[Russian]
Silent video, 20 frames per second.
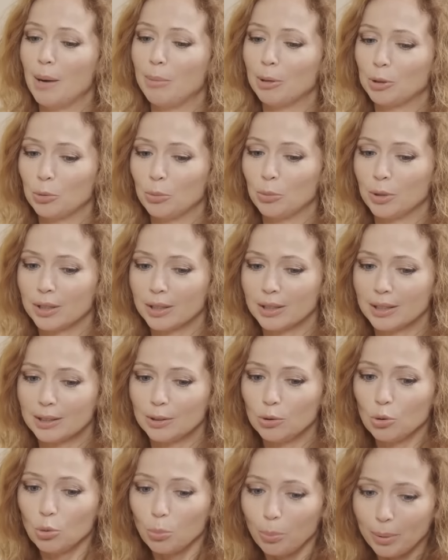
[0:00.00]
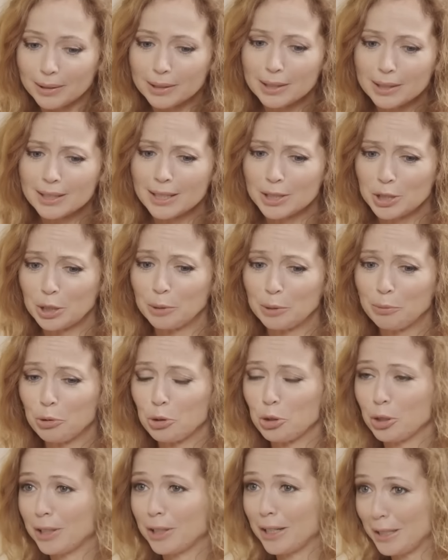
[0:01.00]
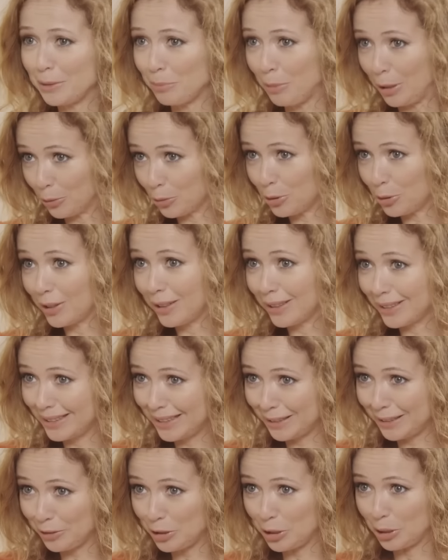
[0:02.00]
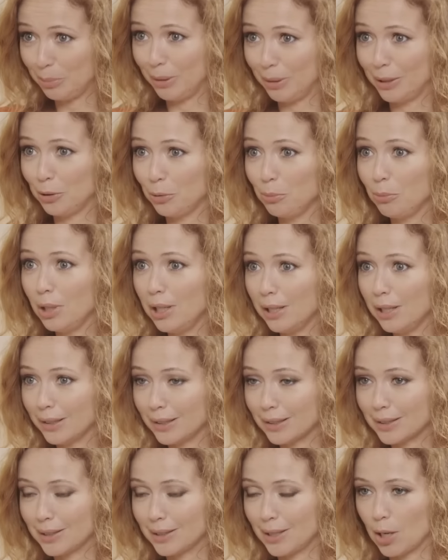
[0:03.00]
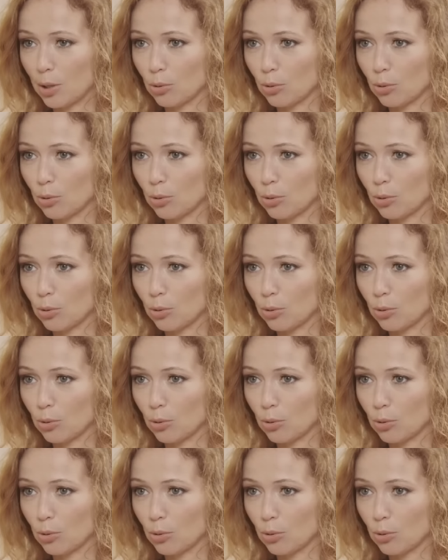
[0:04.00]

Я плакала несколько лет в подушку, но на людях этого не делала.